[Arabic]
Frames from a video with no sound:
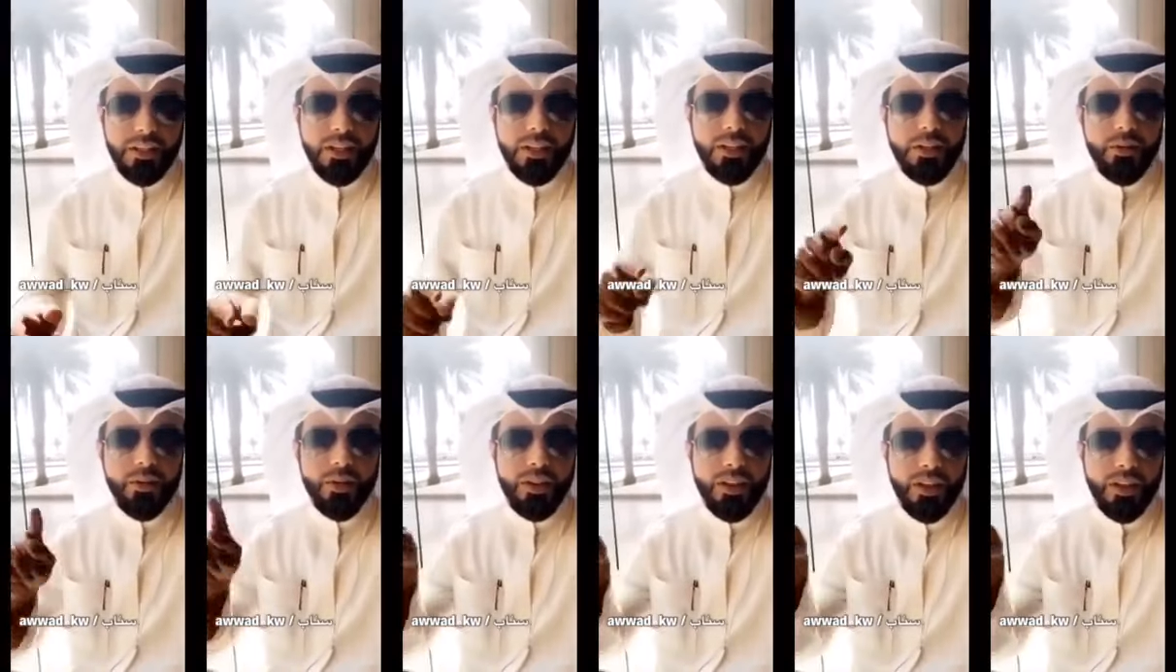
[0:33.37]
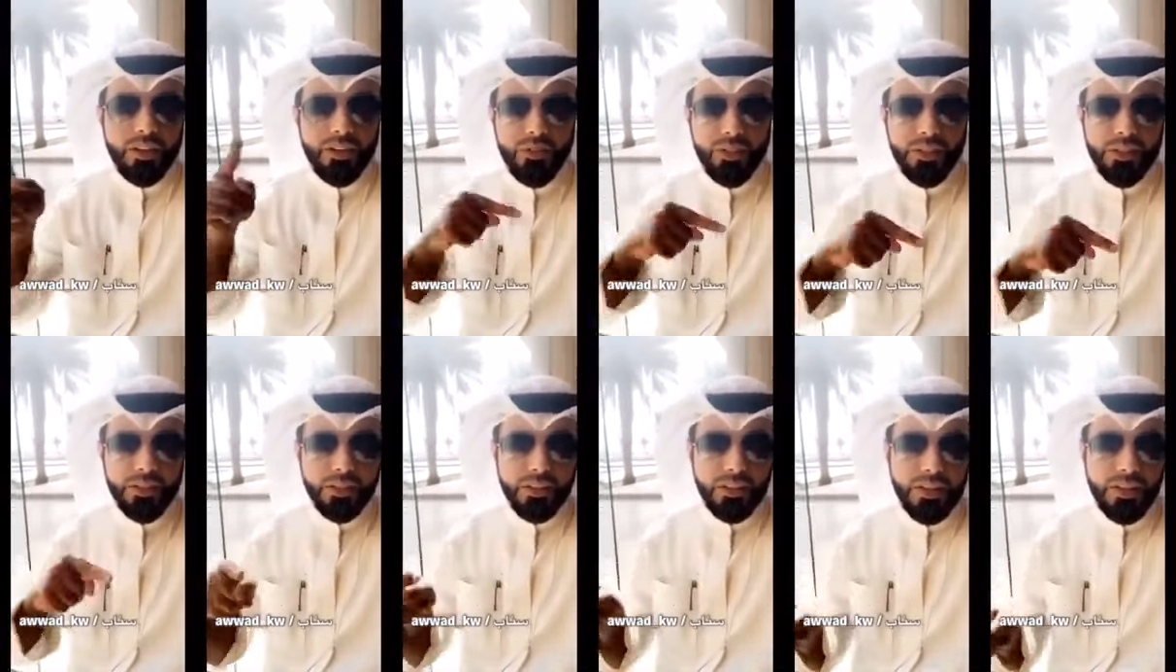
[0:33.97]
لأن وضعك
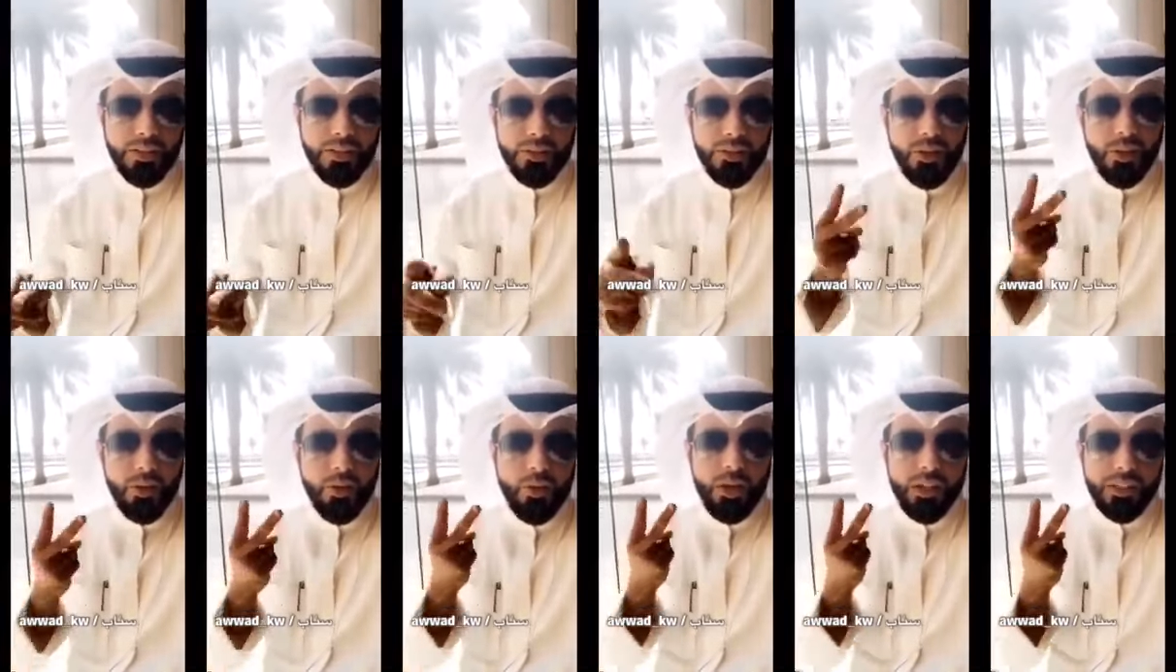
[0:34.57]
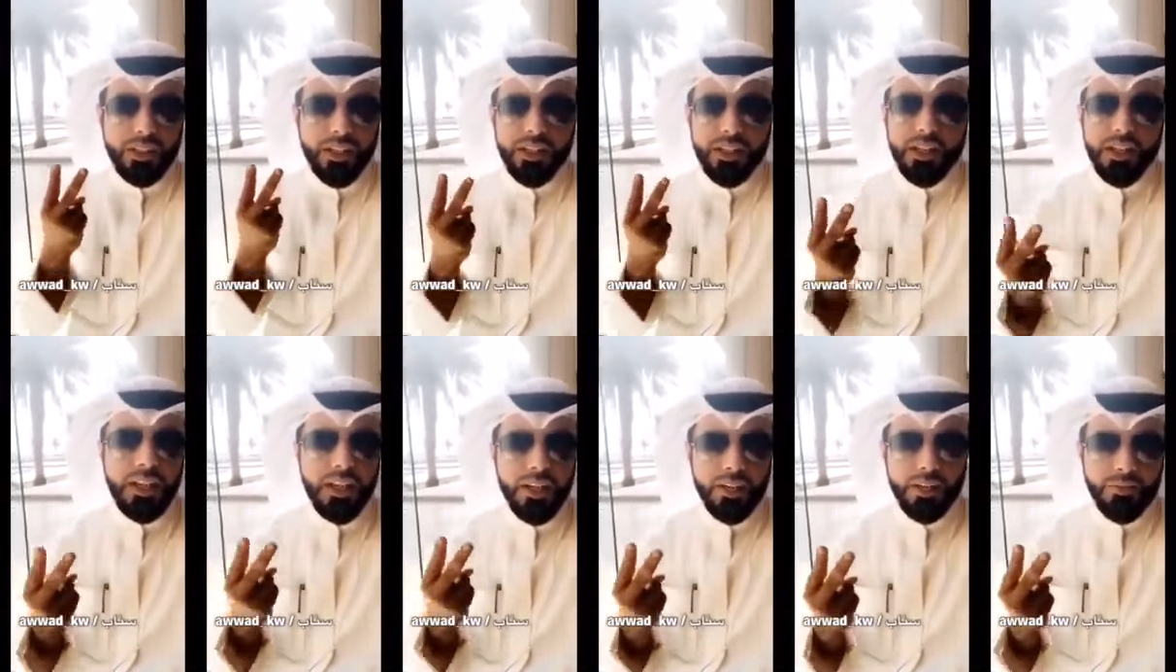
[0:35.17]
في إطار وأعطاك
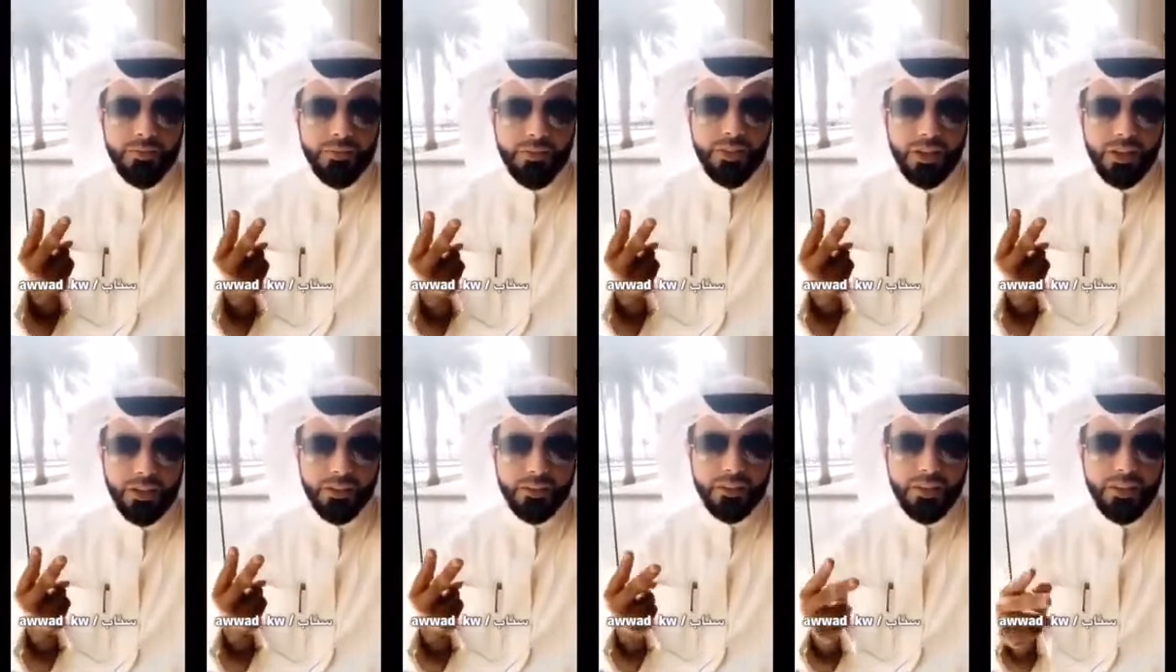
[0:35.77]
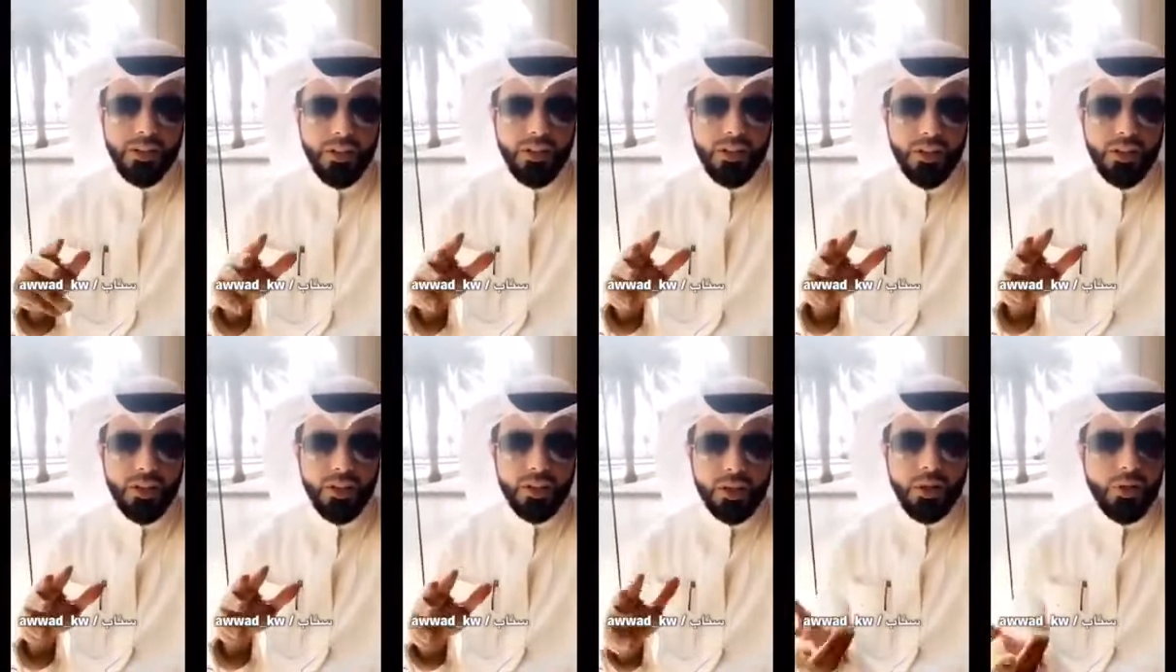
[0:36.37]
خيارين فقط
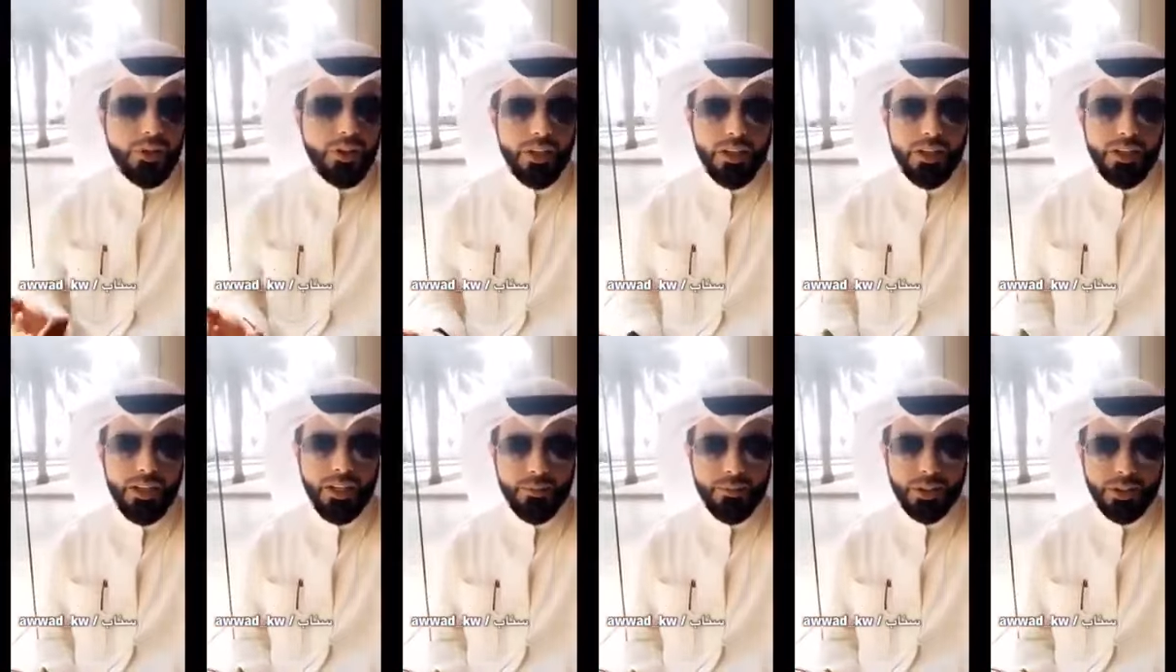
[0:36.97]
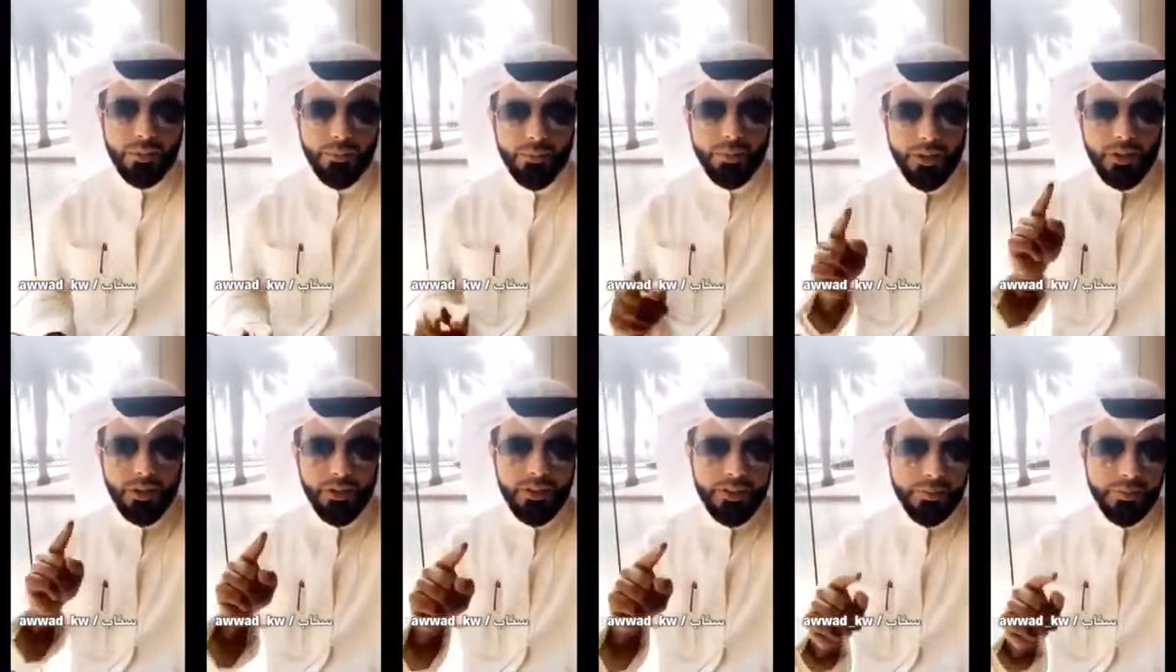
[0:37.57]
شلون الإعلام يطبقه؟